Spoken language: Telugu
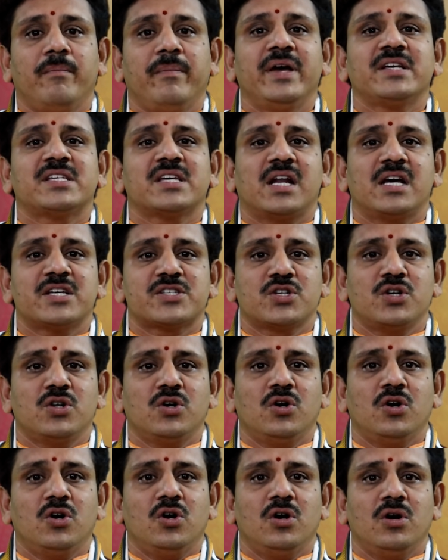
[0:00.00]

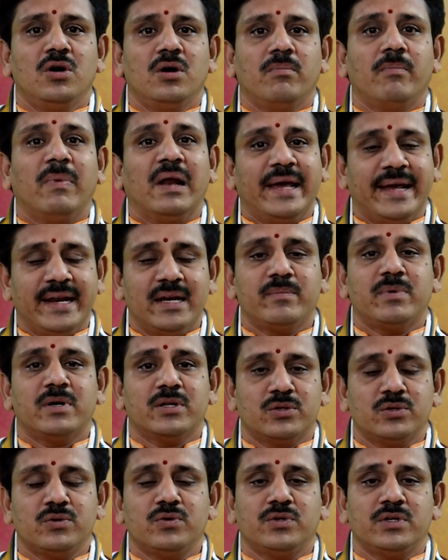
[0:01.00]
మేషరాశిలో
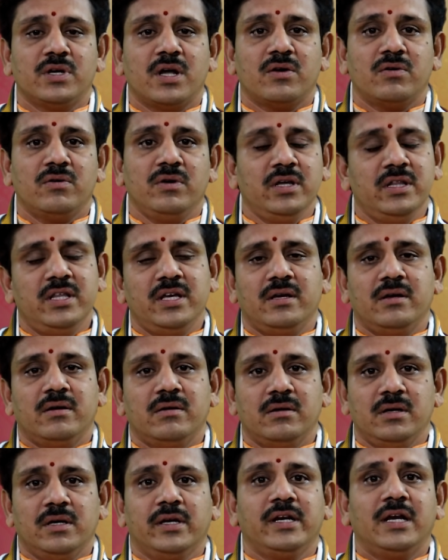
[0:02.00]
బలహీనపడుతూ ఉంటారు ఇది
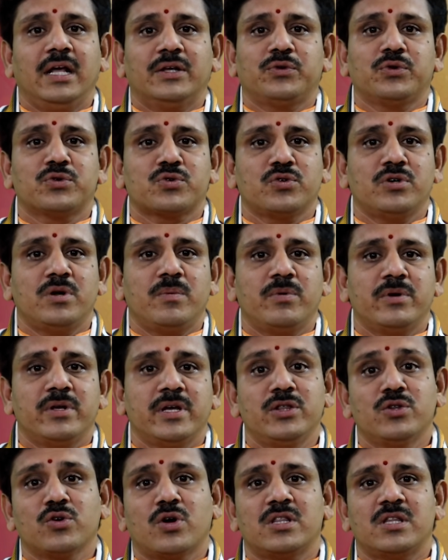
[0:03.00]
ఇలా చూసుకున్నప్పుడు
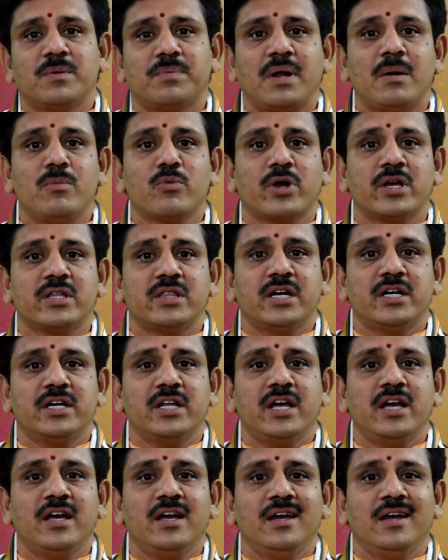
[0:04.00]
ఎందుకు అంత ప్రాముఖ్యత అంటే